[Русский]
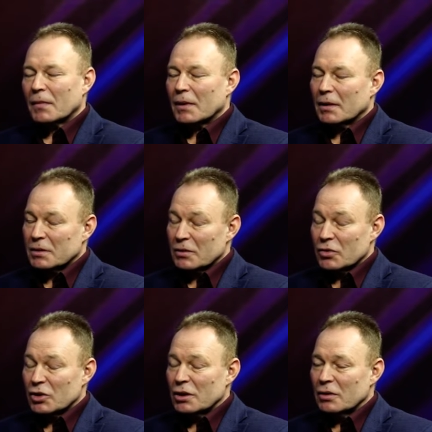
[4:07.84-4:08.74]
рублей, да?
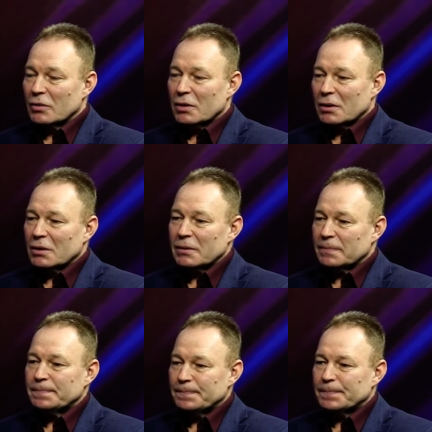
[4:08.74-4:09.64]
Совершенно верно, да.
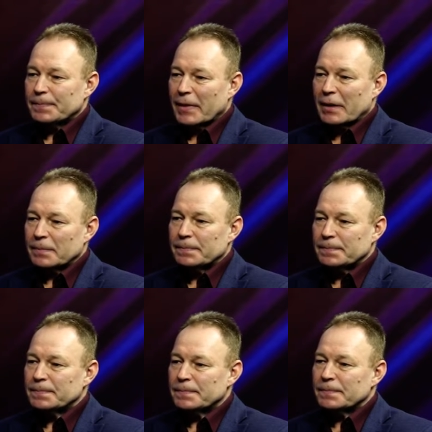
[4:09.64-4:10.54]
да. Две,
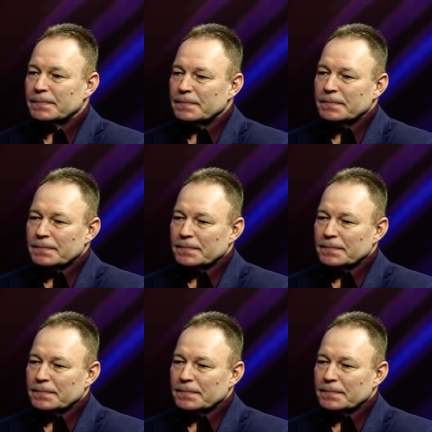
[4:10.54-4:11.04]
две тысячи